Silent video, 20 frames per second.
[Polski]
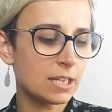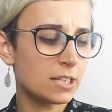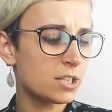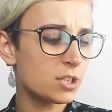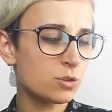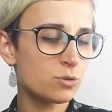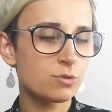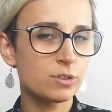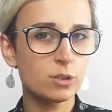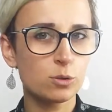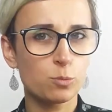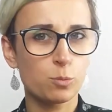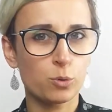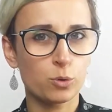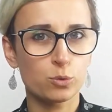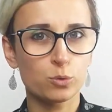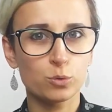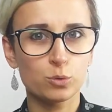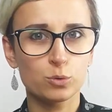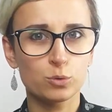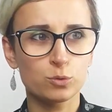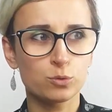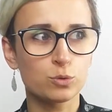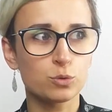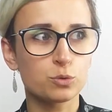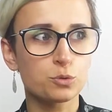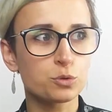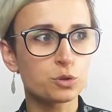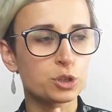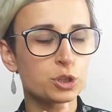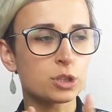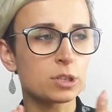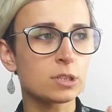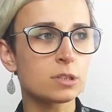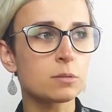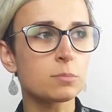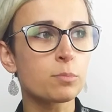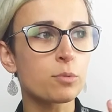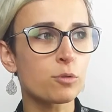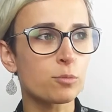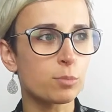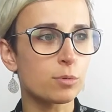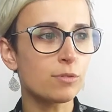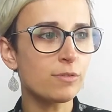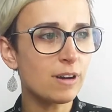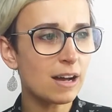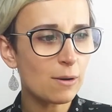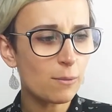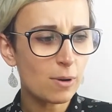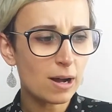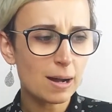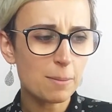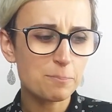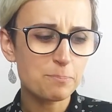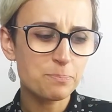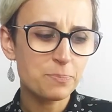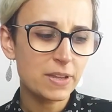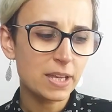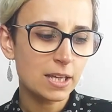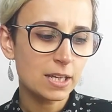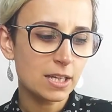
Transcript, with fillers: Też wielu produktów już próbowałam